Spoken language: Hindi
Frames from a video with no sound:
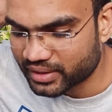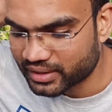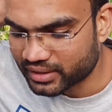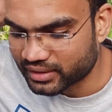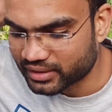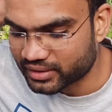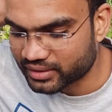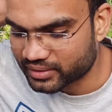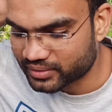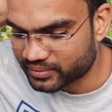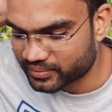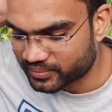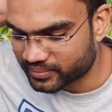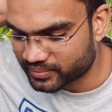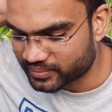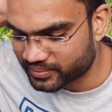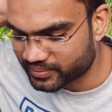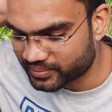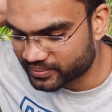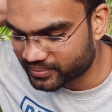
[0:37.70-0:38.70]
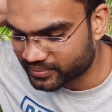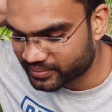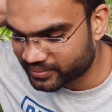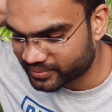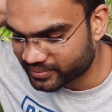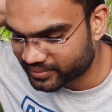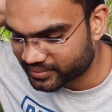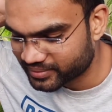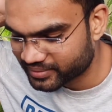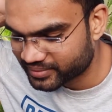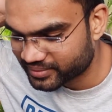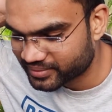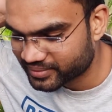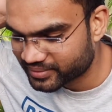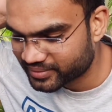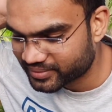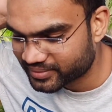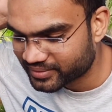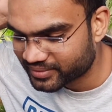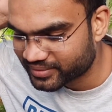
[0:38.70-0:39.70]
निकाल दे
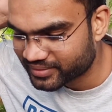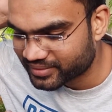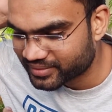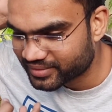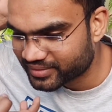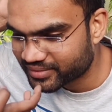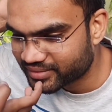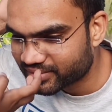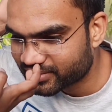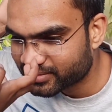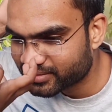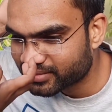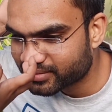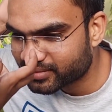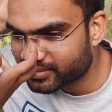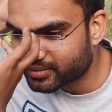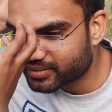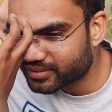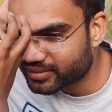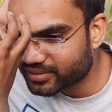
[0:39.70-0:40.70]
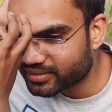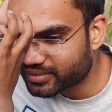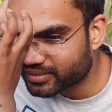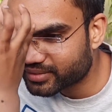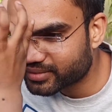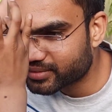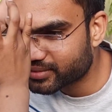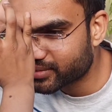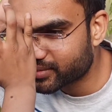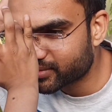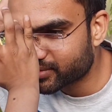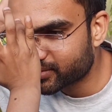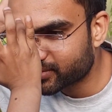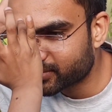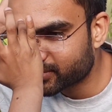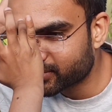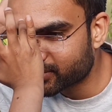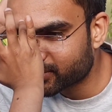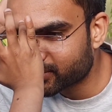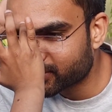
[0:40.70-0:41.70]
भैया के उंगली के लगा के
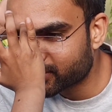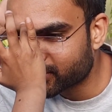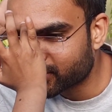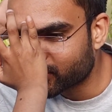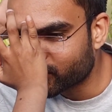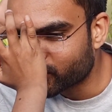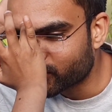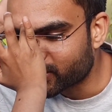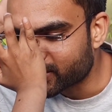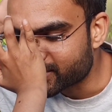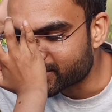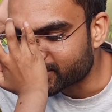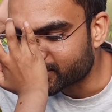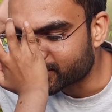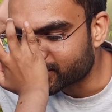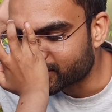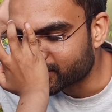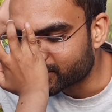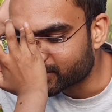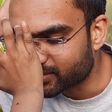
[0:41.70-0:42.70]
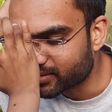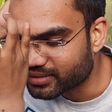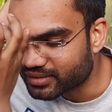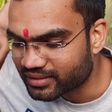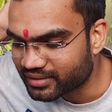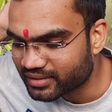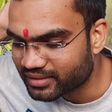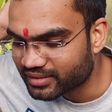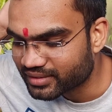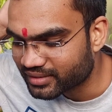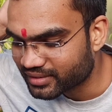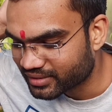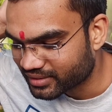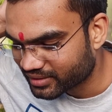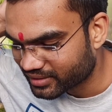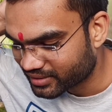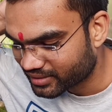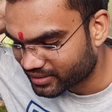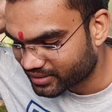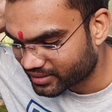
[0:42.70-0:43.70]
और अंगूठा से कर दे
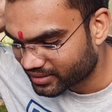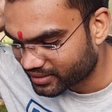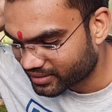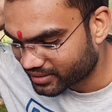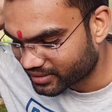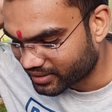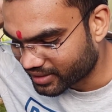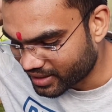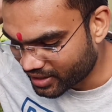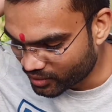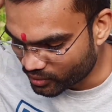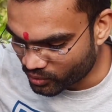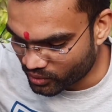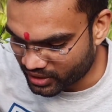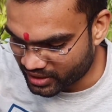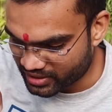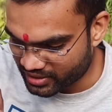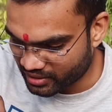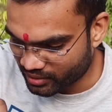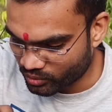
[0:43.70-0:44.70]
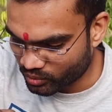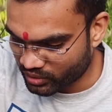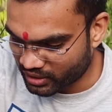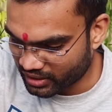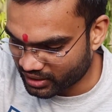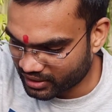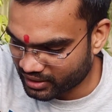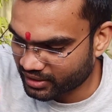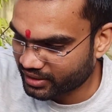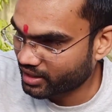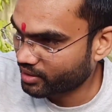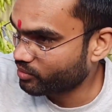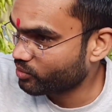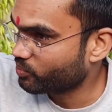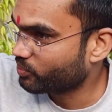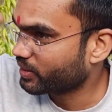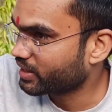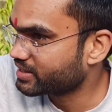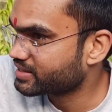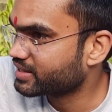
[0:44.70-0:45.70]
अरे अंगूठे अंगूठा लगा के अब
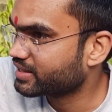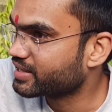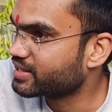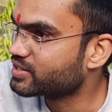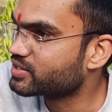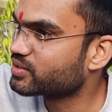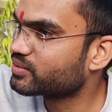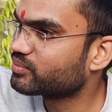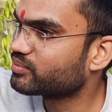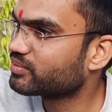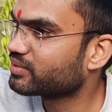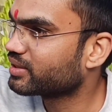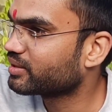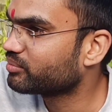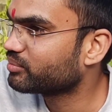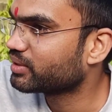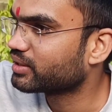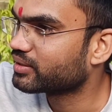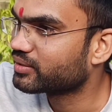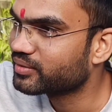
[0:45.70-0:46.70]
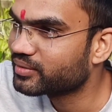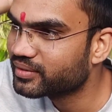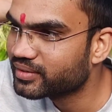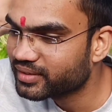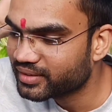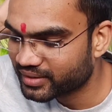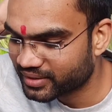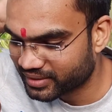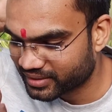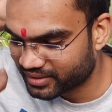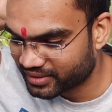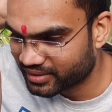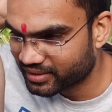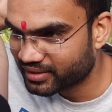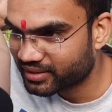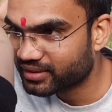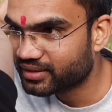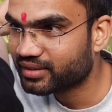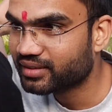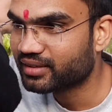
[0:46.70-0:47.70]
ऊपर ऐसे खींच लंबा
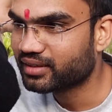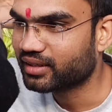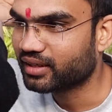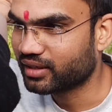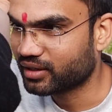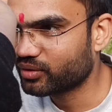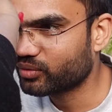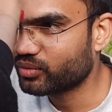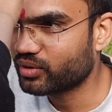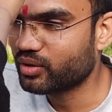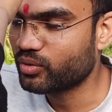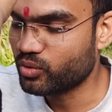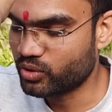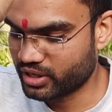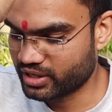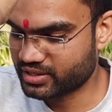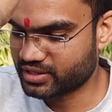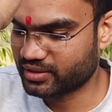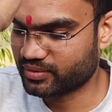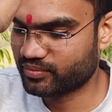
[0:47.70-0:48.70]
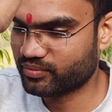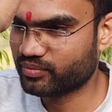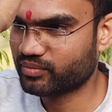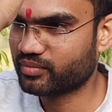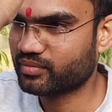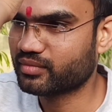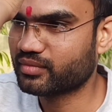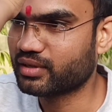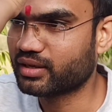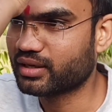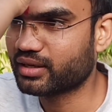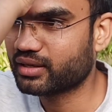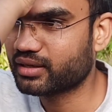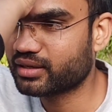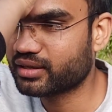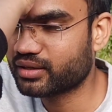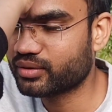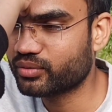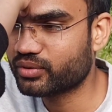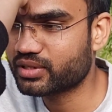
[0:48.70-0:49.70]
ऐसे हाँ अंगूठे से अंगूठे हाँ
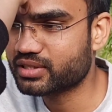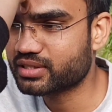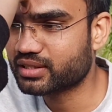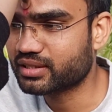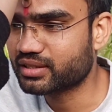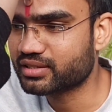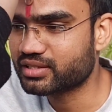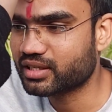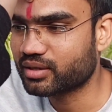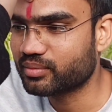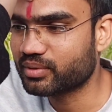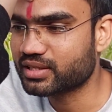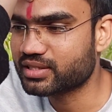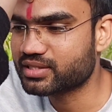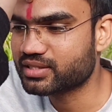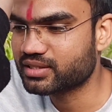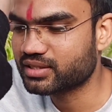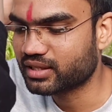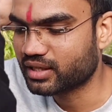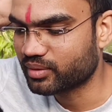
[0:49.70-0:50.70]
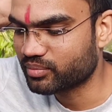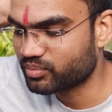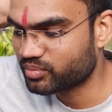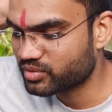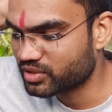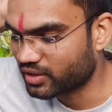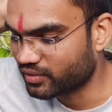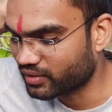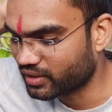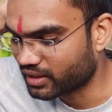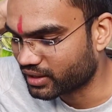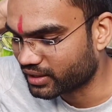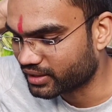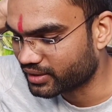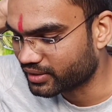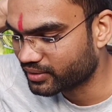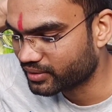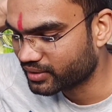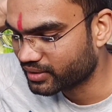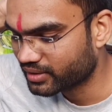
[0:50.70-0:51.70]
अंगूठे से कर शाबाश अब हाँ। चावल लगा दे